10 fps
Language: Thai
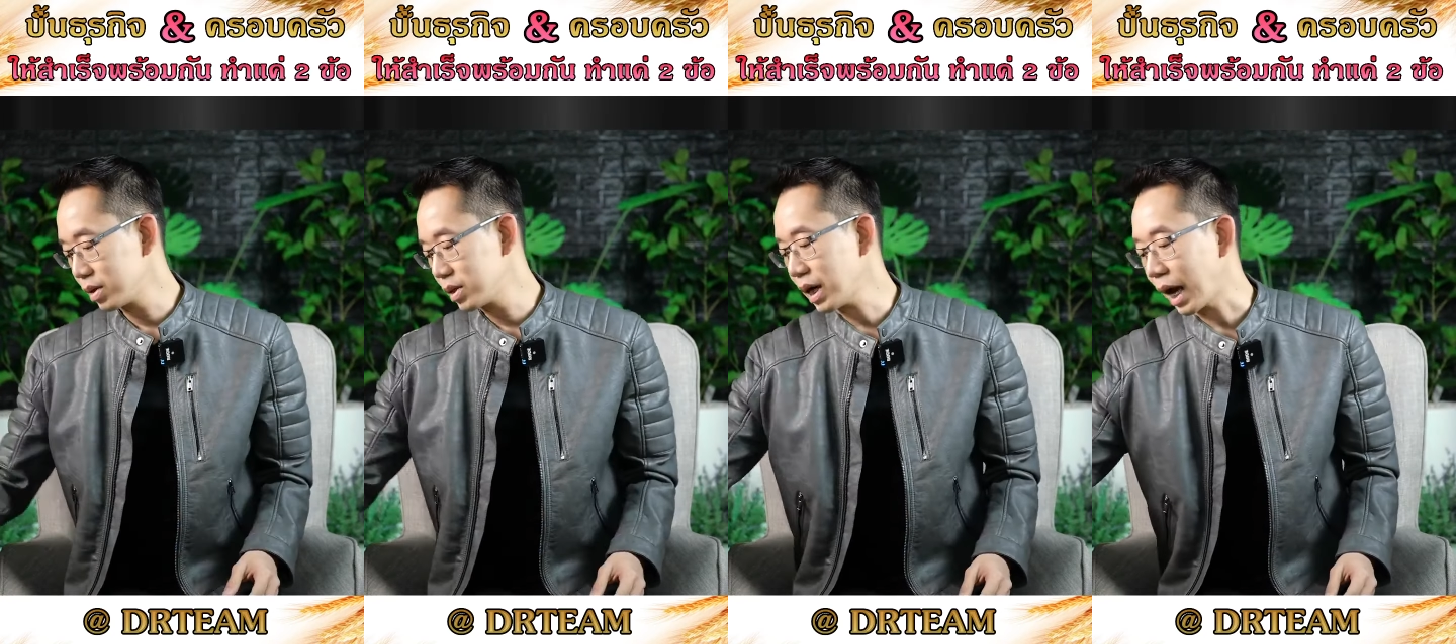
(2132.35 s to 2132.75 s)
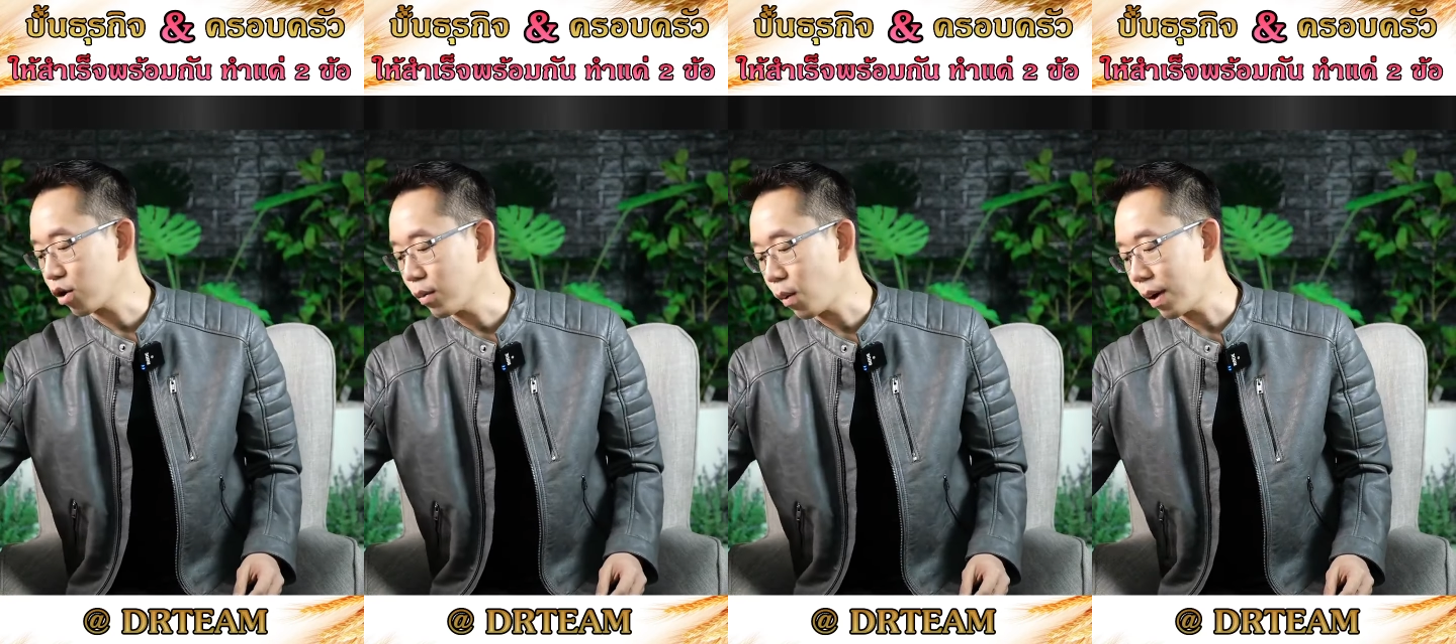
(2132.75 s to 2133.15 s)
ซึ่งหลายค
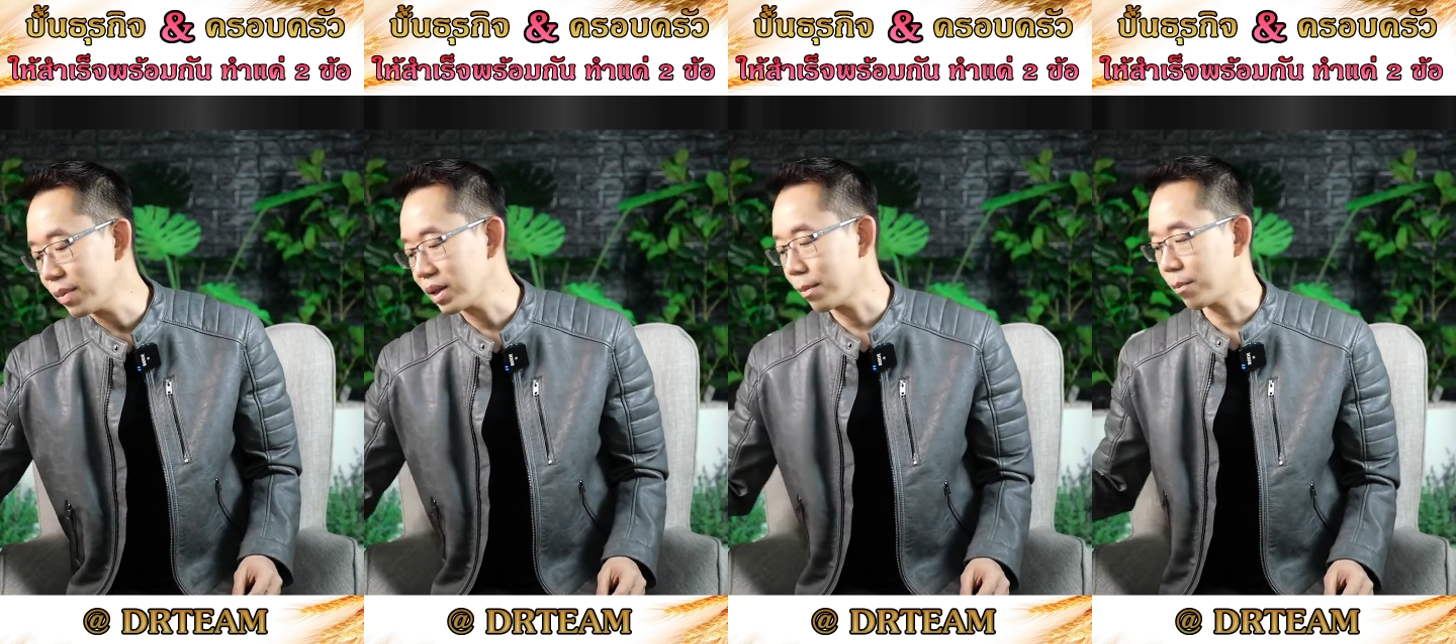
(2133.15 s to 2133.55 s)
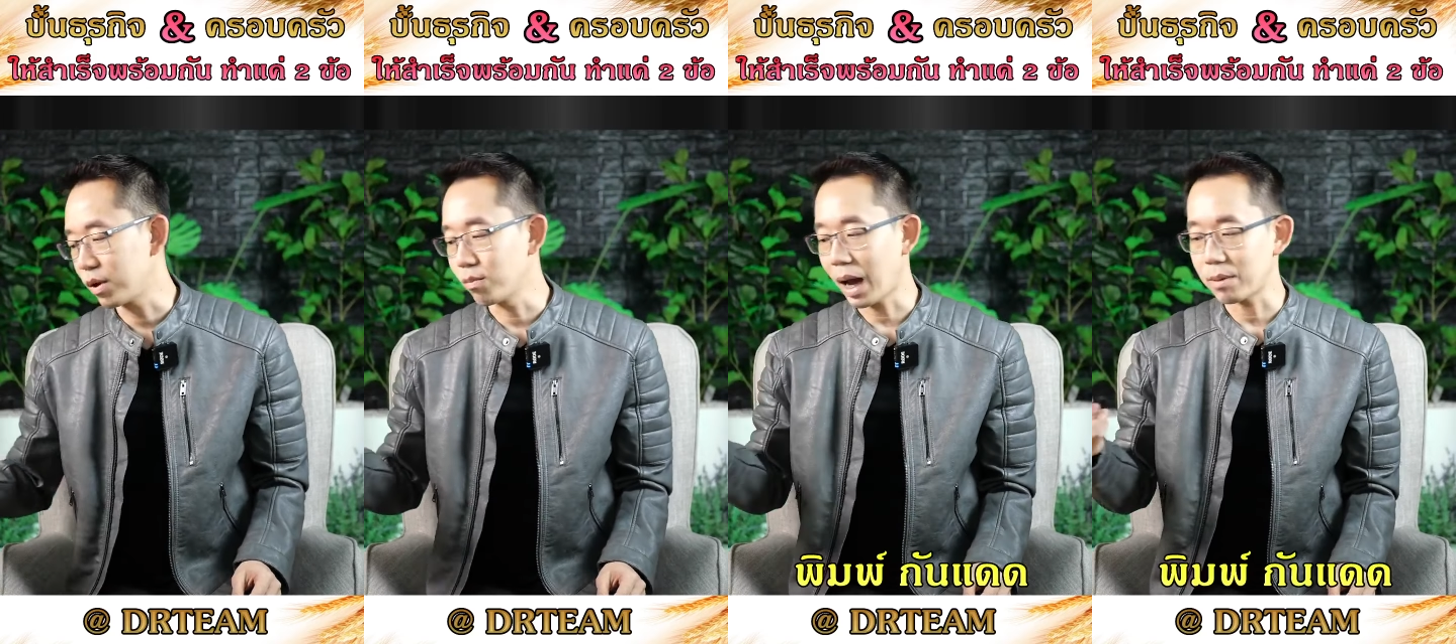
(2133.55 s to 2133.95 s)
นบอกว่ามีสำหรับ
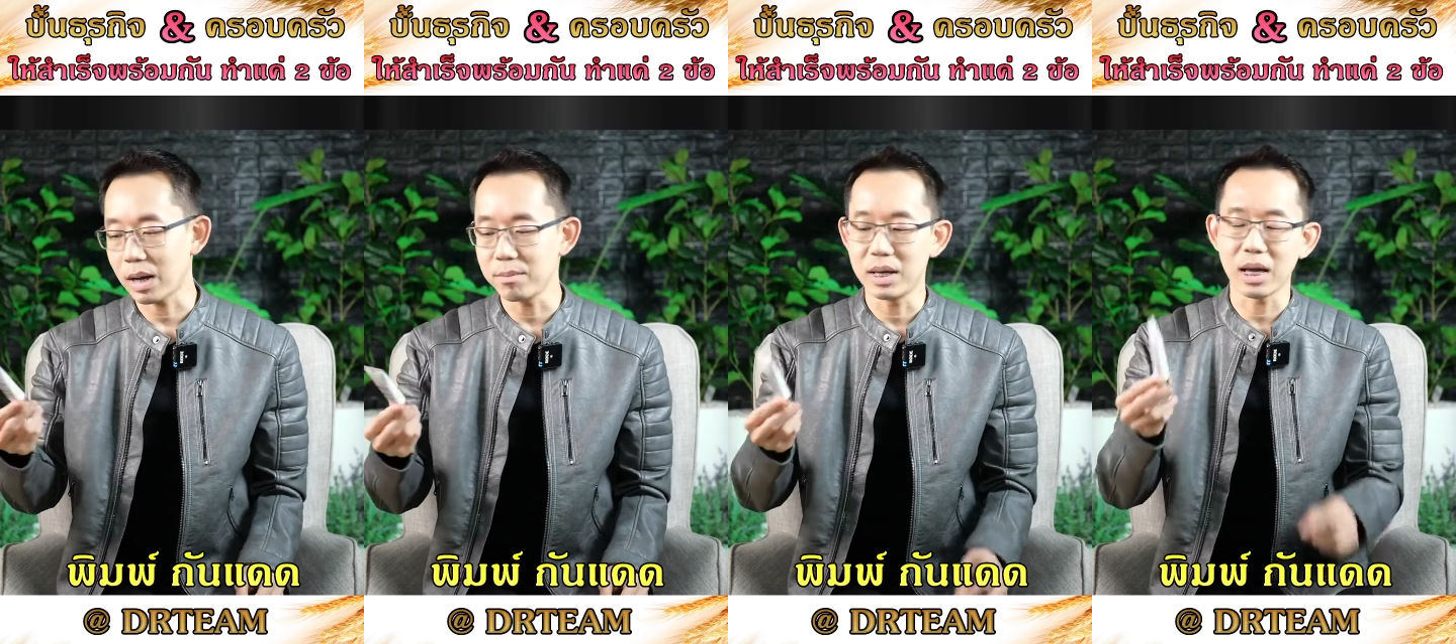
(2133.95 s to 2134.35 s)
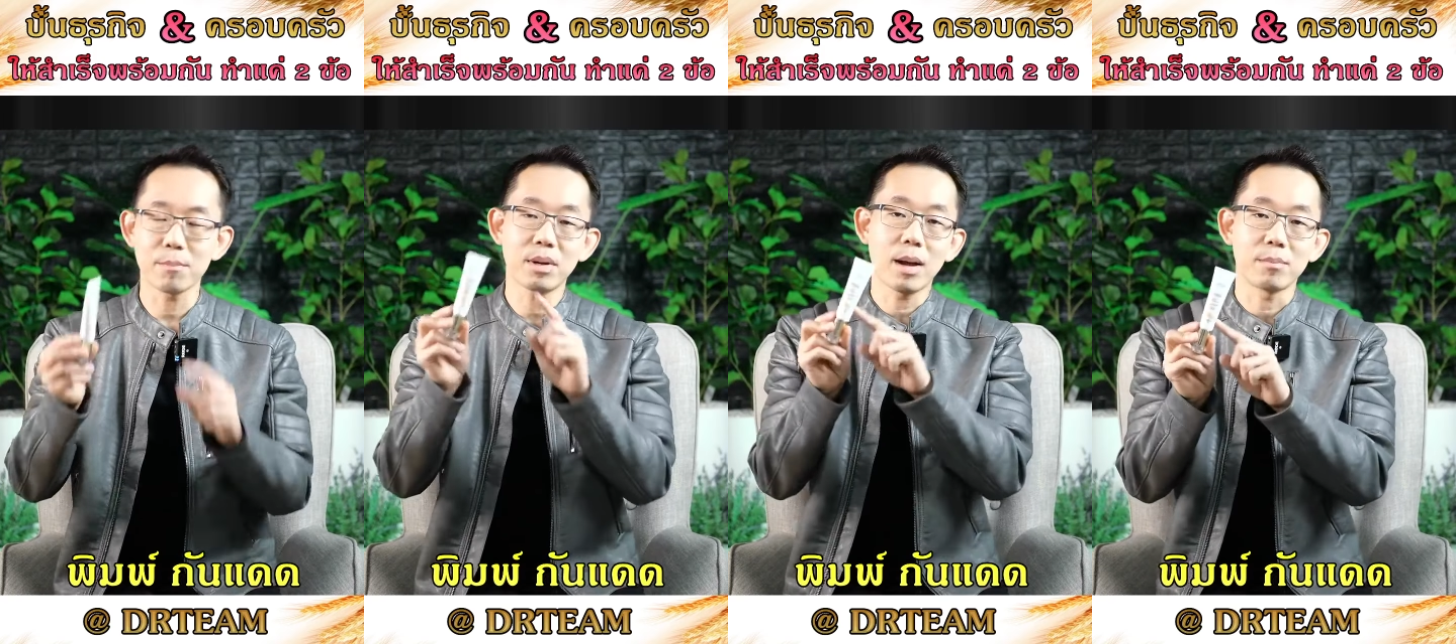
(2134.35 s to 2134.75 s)
ผิวมันไม่มีครั
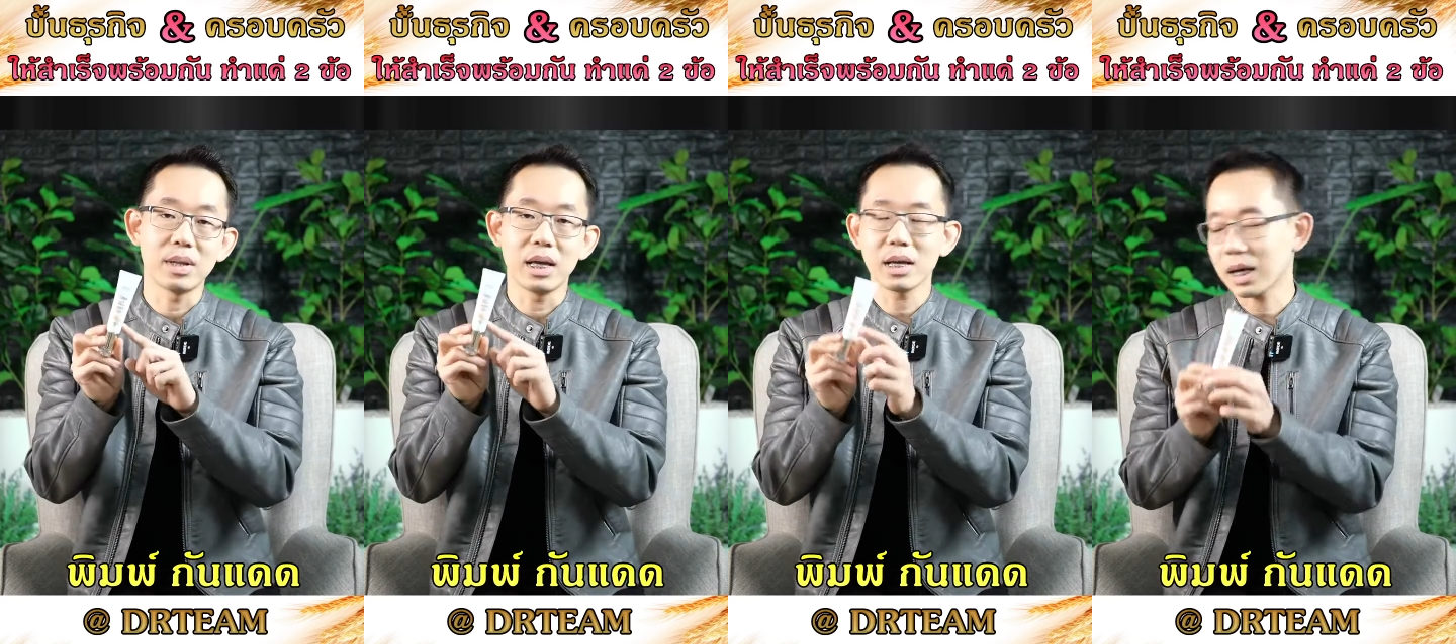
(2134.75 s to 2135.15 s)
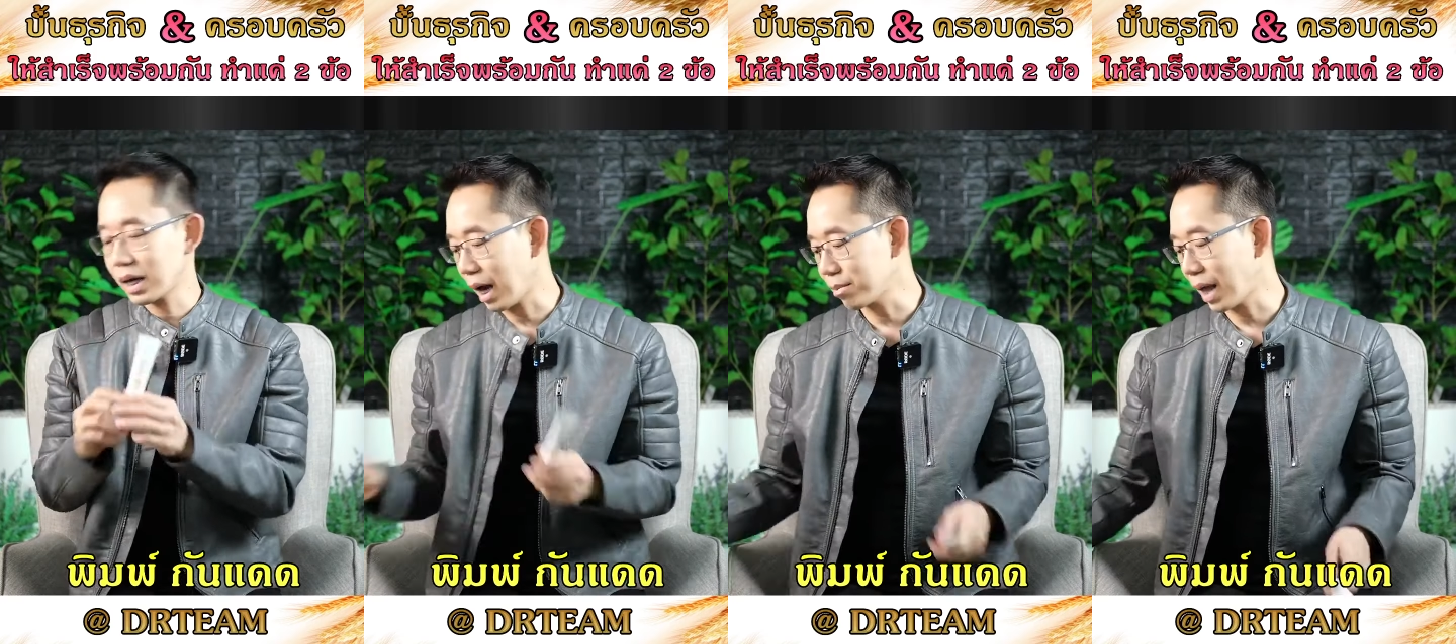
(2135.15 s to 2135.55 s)
บเป็นแบบนี้
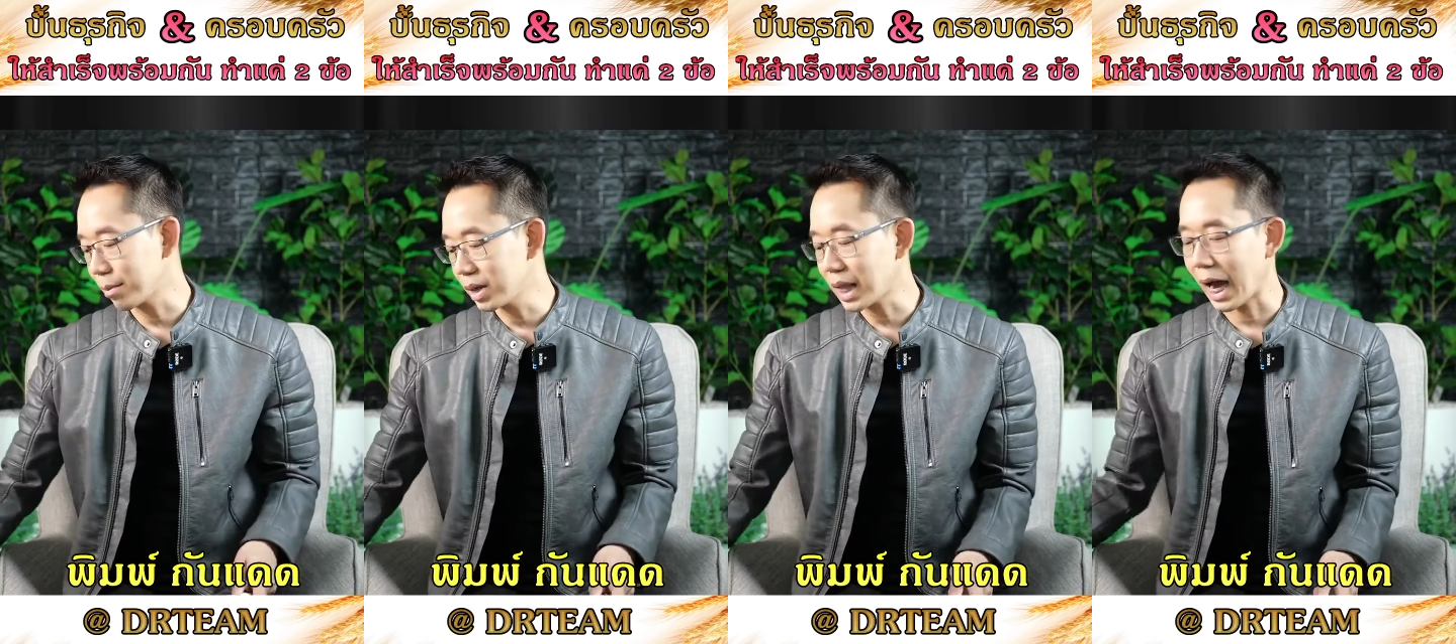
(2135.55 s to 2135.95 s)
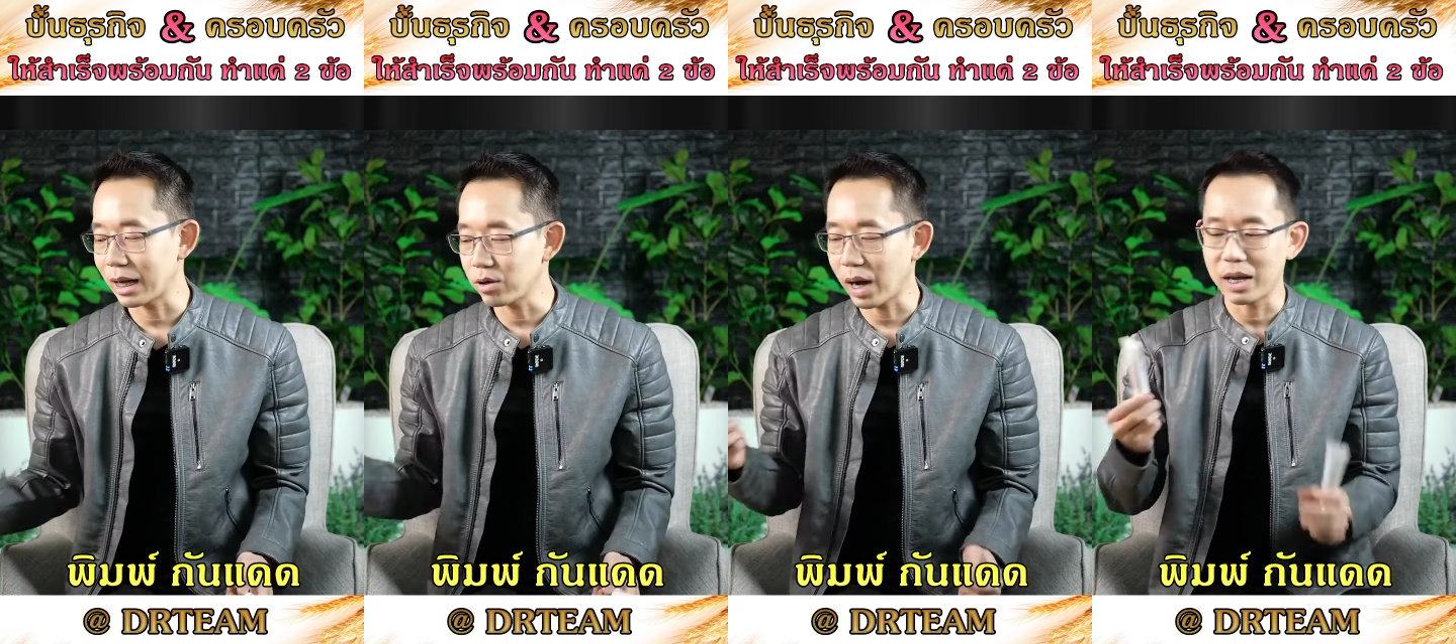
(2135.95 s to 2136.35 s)
คำถามคือต่างกั
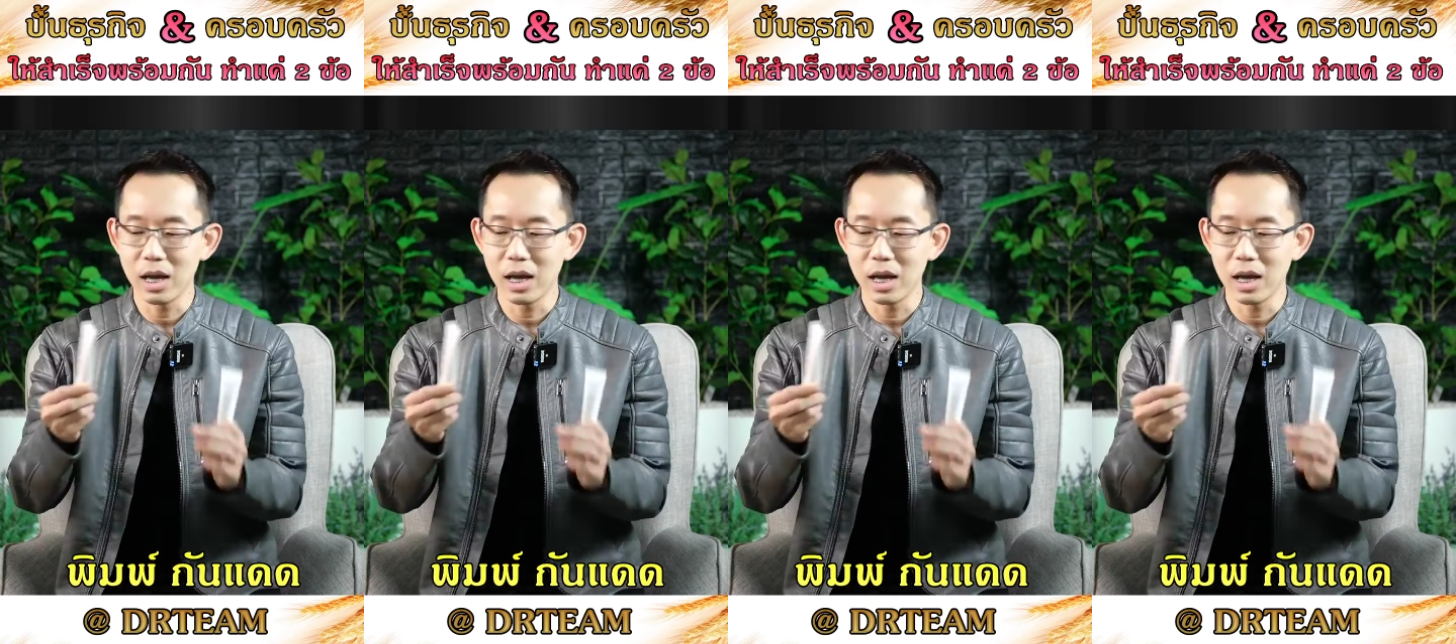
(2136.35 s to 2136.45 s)
นตรงไหน